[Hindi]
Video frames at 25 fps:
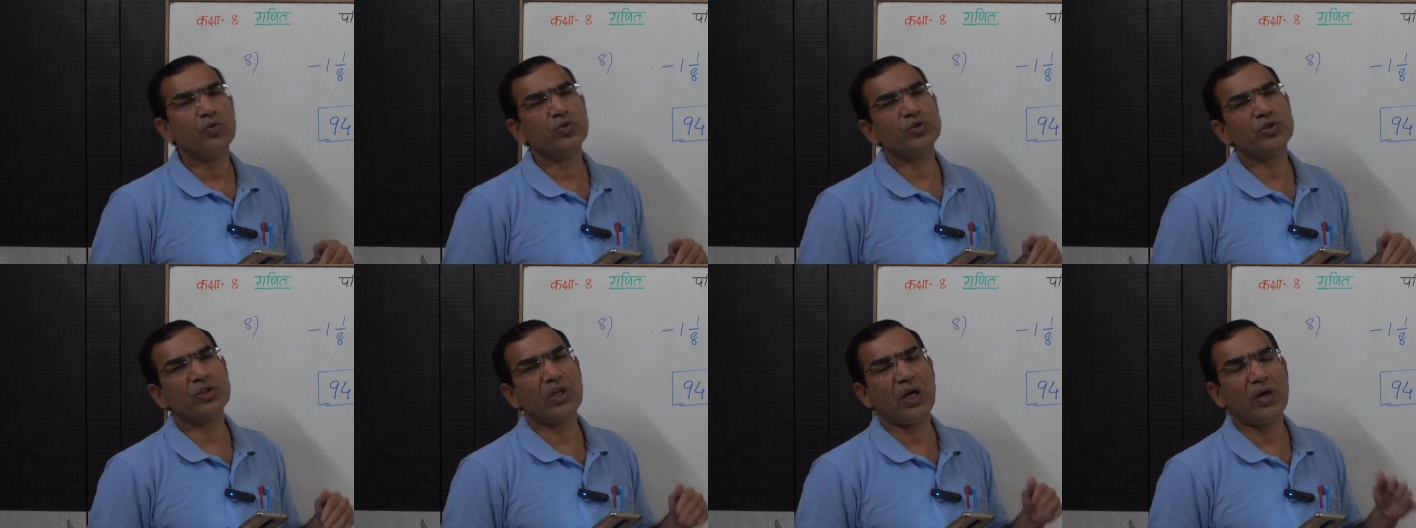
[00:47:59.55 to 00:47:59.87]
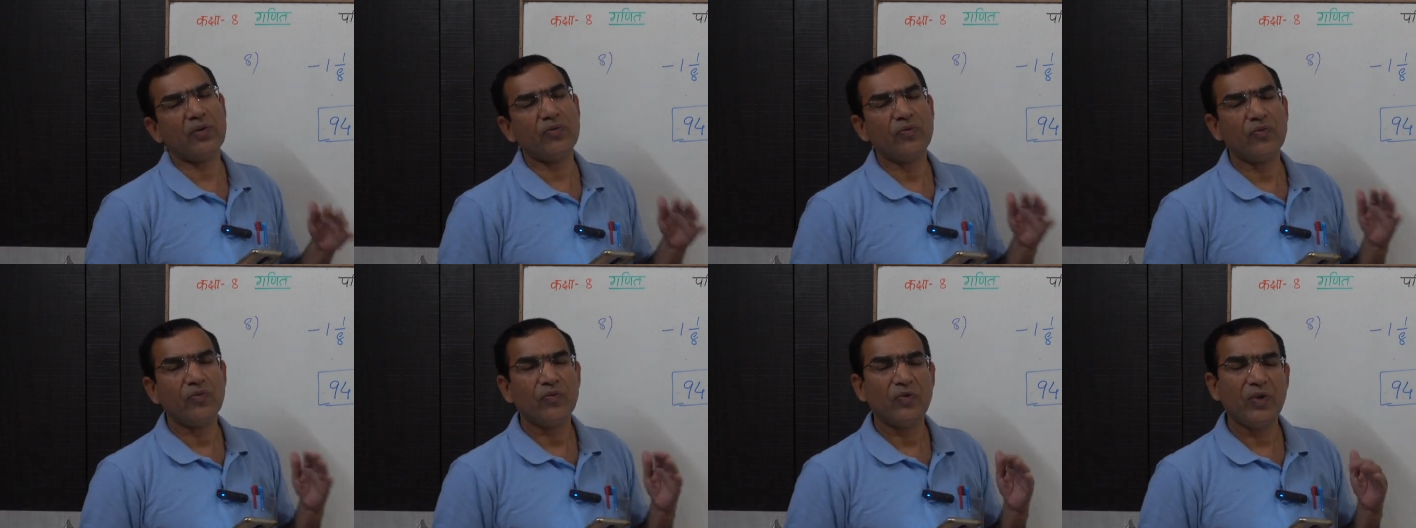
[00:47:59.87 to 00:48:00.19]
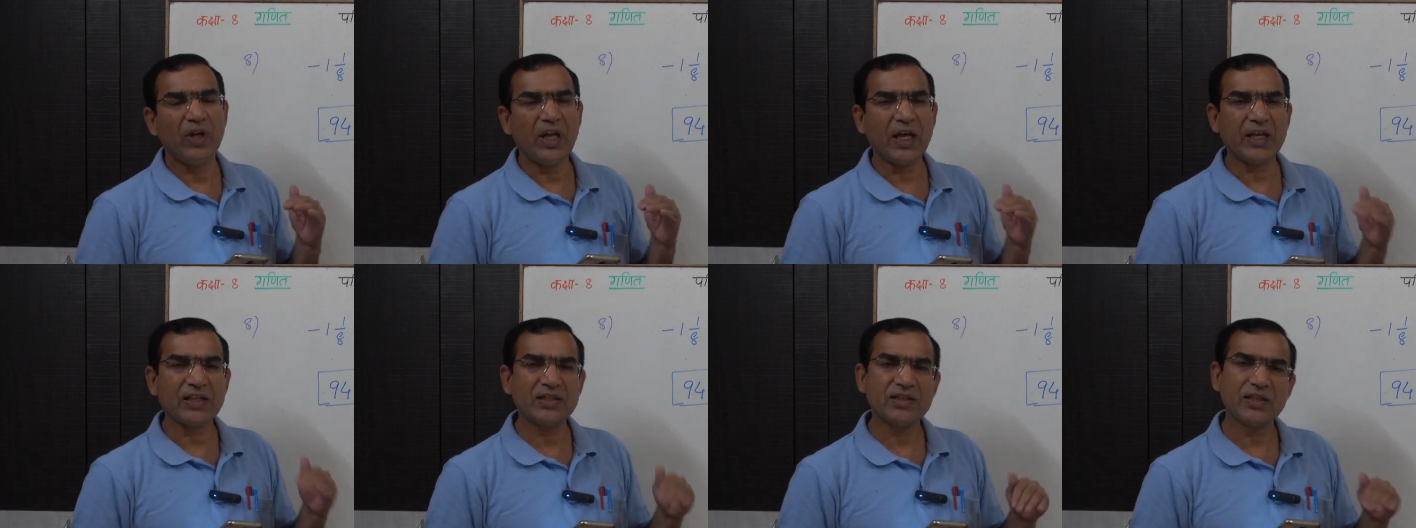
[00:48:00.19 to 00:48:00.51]
उसका
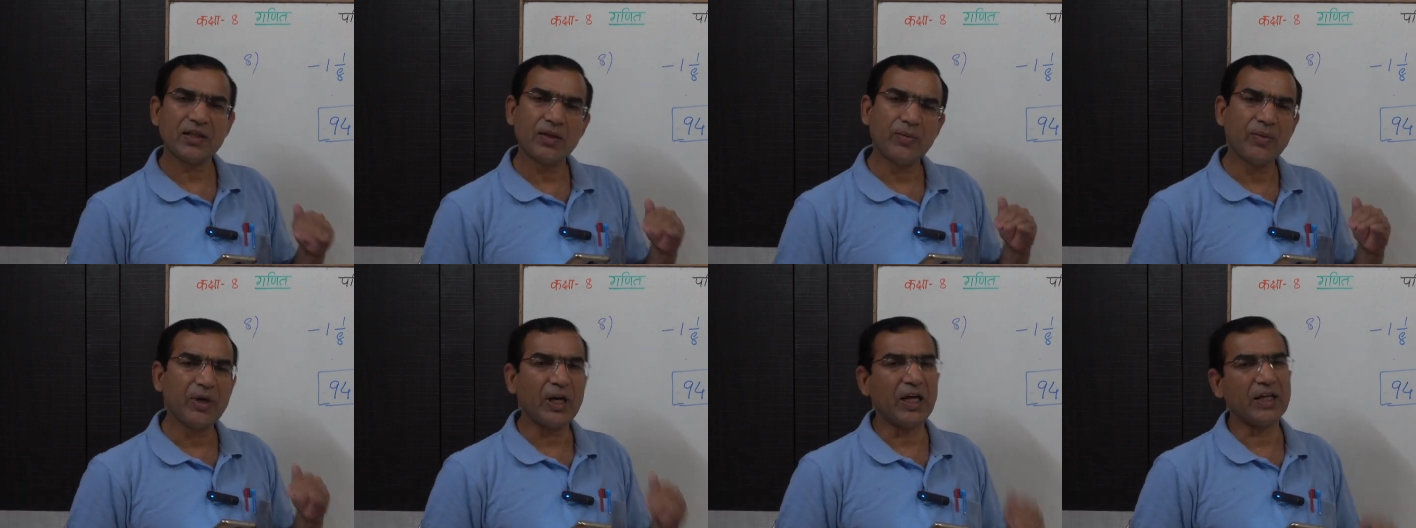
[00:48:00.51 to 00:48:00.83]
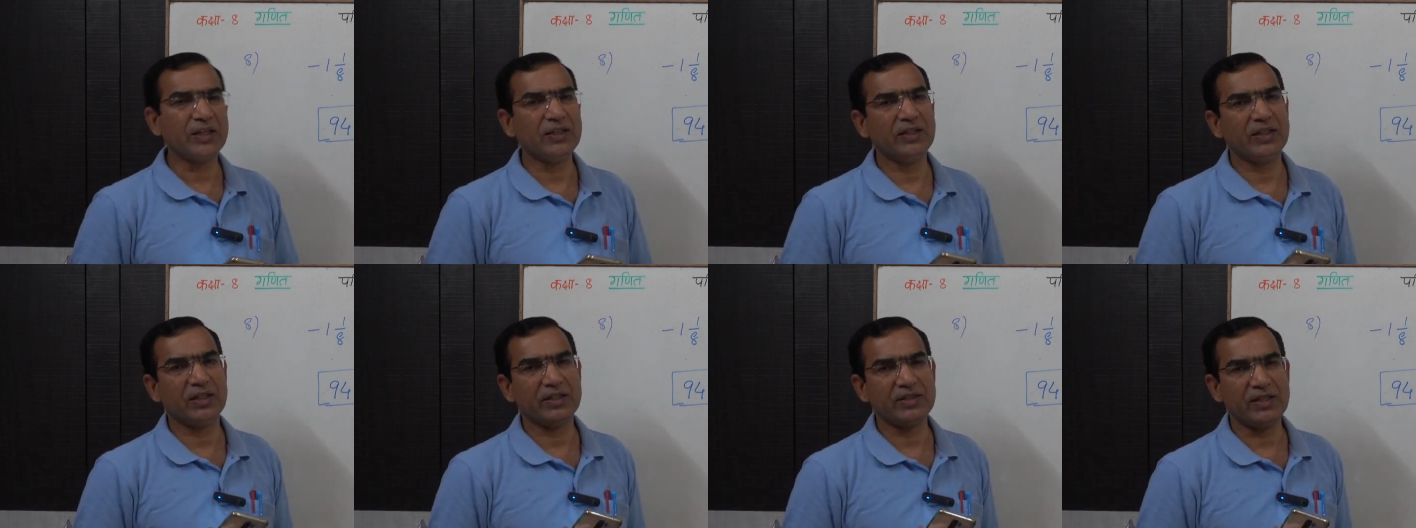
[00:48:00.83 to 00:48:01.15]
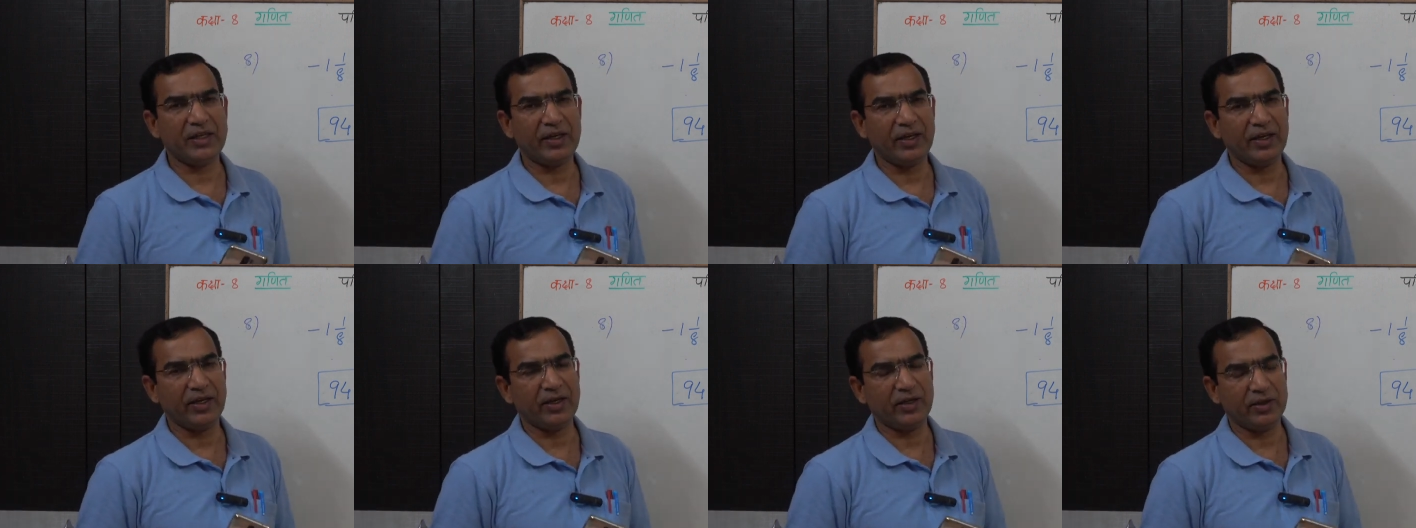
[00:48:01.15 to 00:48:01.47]
लेक्चर बना दिया
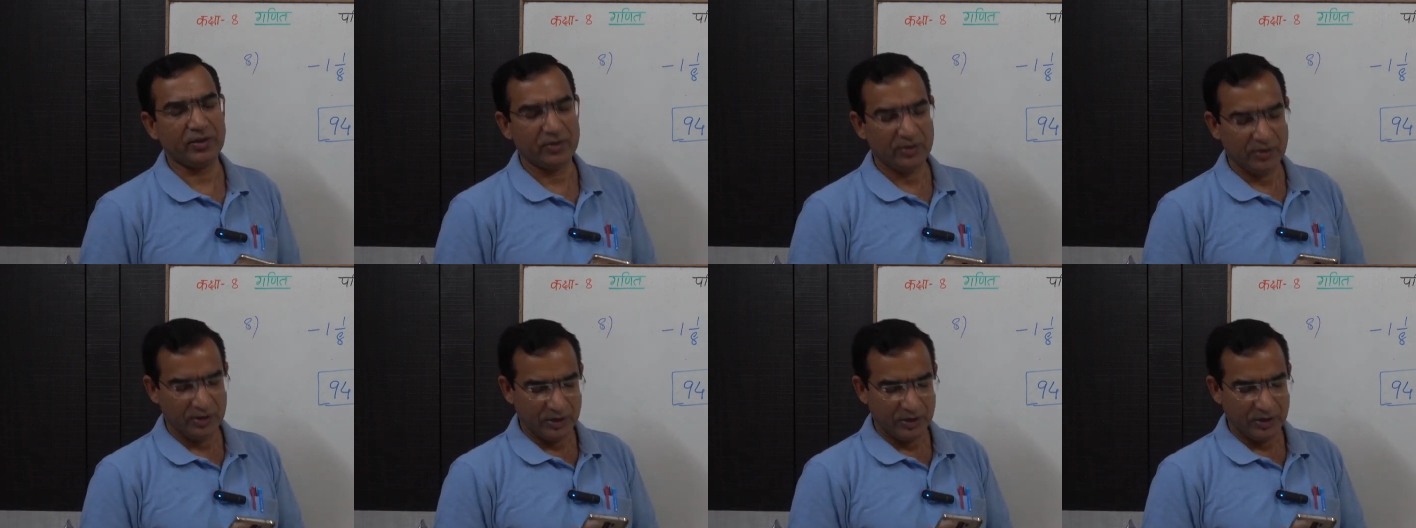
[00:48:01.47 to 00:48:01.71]
जाएगा